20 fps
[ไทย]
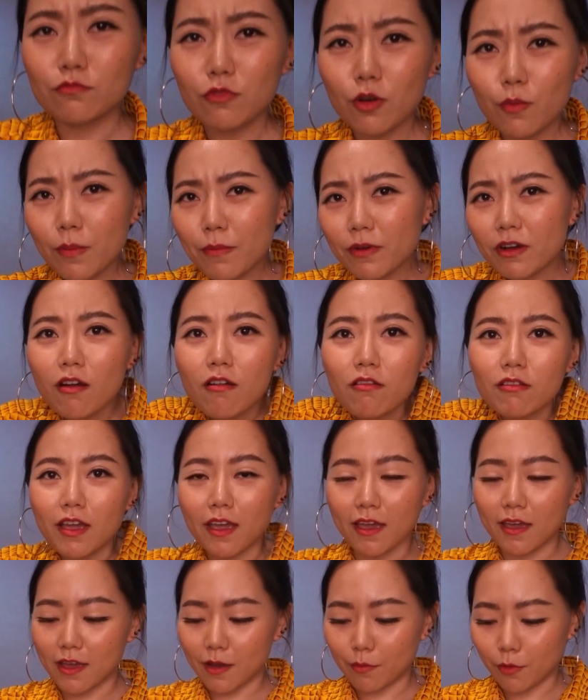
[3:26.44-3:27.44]
เพราะว่ามันก็โอ
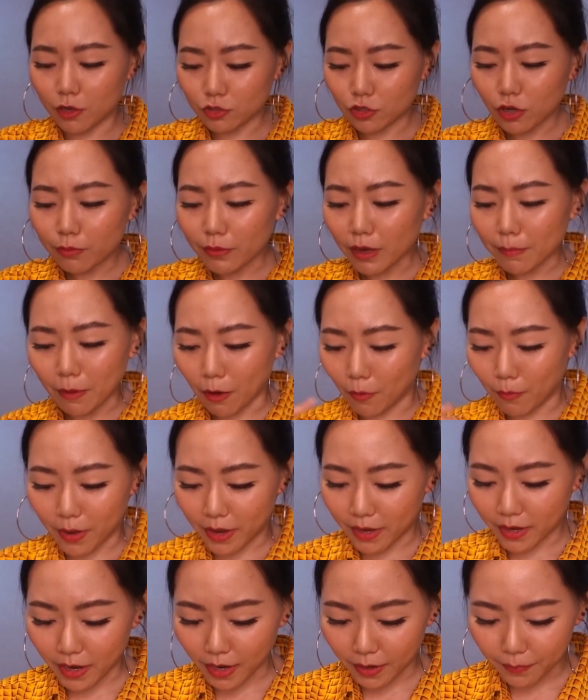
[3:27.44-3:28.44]
เคพอชอบ กระเป๋าใบ
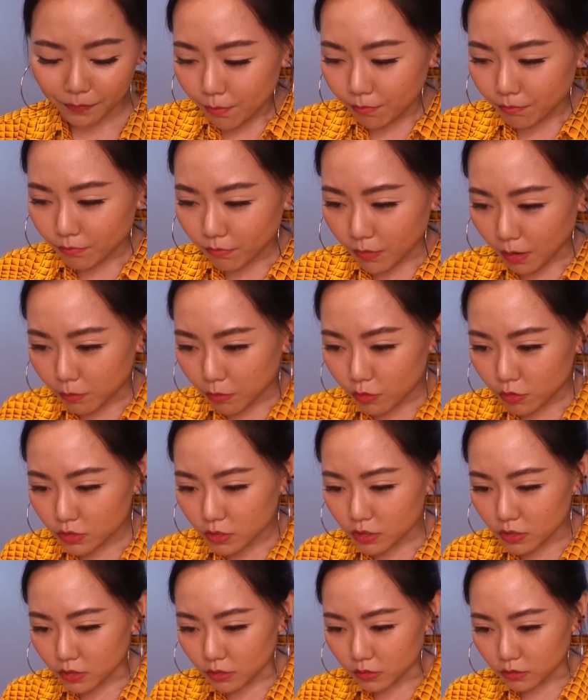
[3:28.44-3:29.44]
ใหญ่ มาพูด
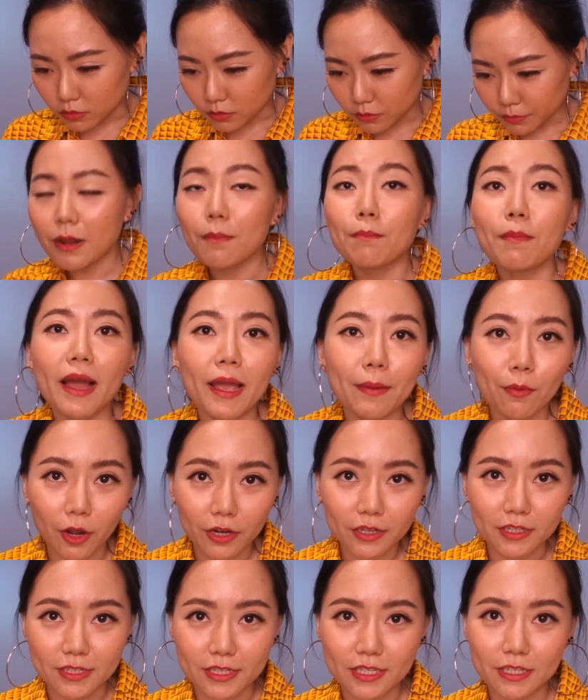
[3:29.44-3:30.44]
ถึงทำไมพลอ
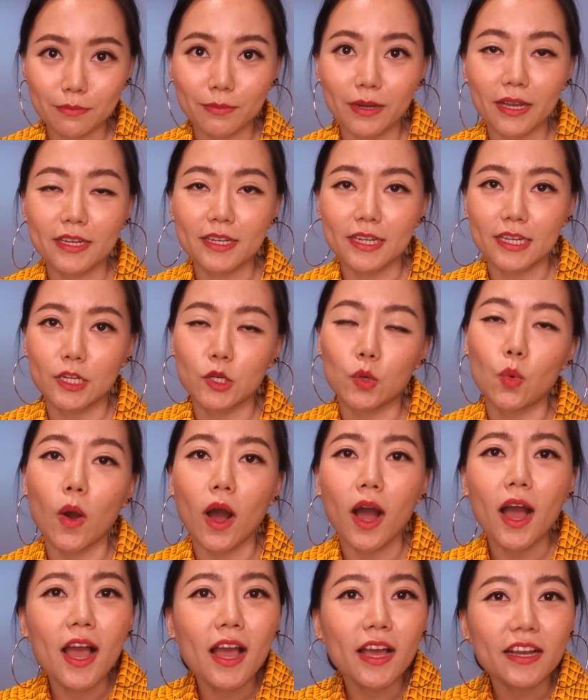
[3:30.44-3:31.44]
ยถึงซื้อใบนี้ดีก
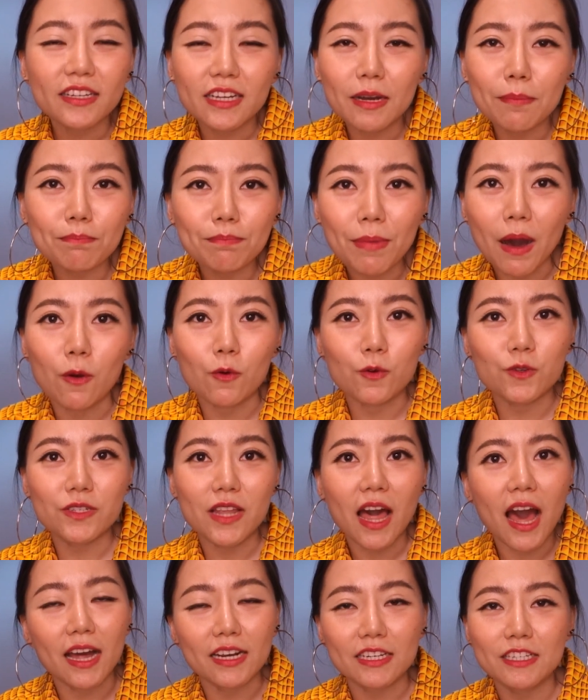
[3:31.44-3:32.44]
ว่า กระเป๋า
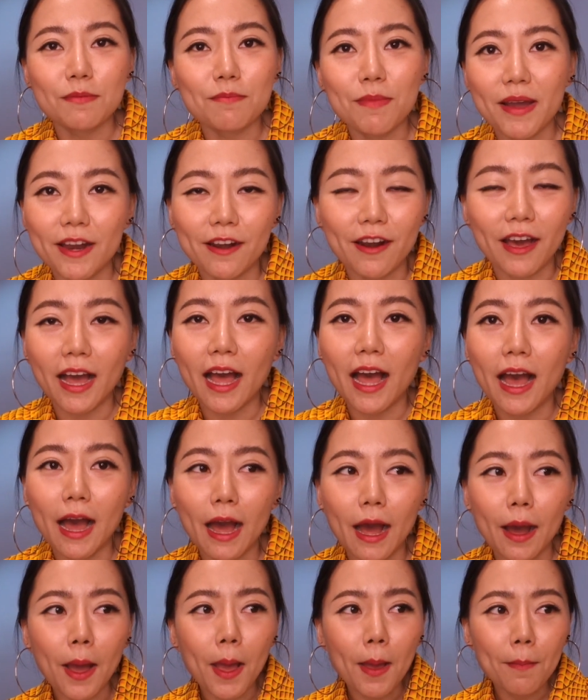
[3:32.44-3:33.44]
ศาสตร์ทำไมราคา
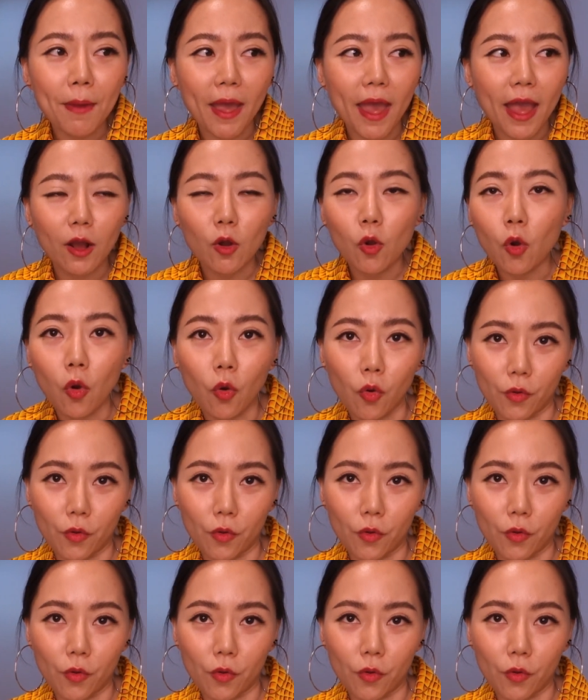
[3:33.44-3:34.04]
แพงโห